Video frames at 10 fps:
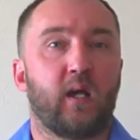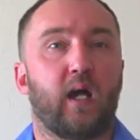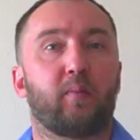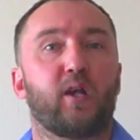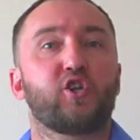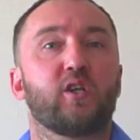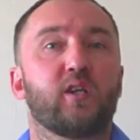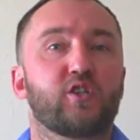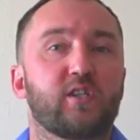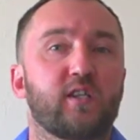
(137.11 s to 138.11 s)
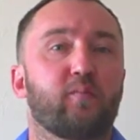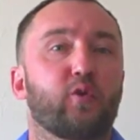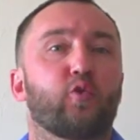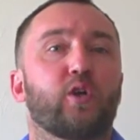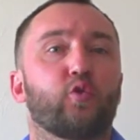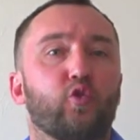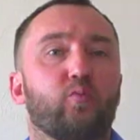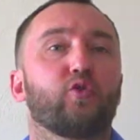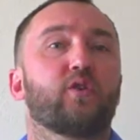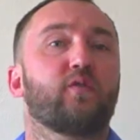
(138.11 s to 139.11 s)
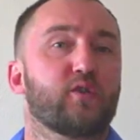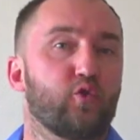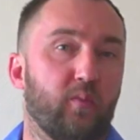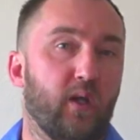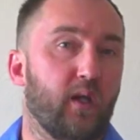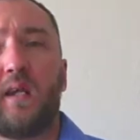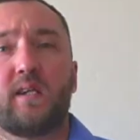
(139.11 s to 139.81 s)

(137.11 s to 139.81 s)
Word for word: Обращение жильца в прокуратуру будет весомее,